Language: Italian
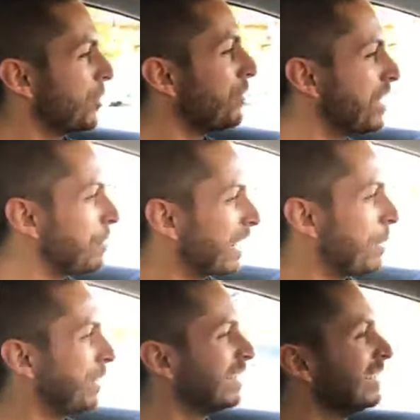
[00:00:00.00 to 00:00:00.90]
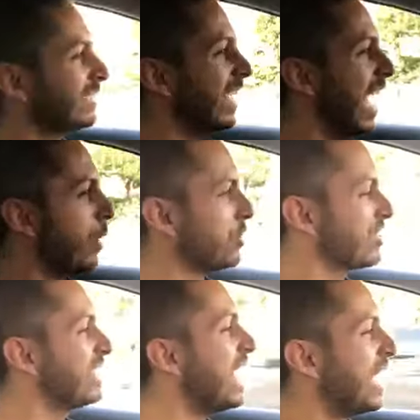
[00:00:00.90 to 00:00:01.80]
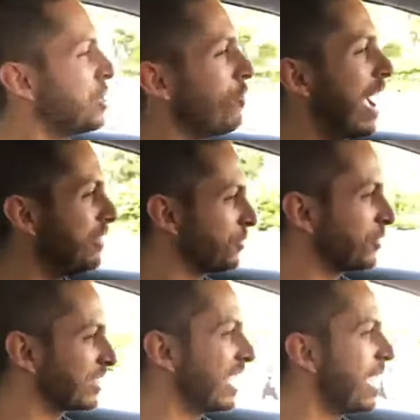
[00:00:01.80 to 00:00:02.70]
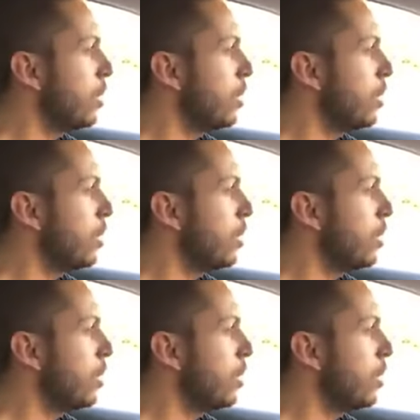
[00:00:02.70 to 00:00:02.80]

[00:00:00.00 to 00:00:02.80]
pronti per la partita tra Siena e Juventus.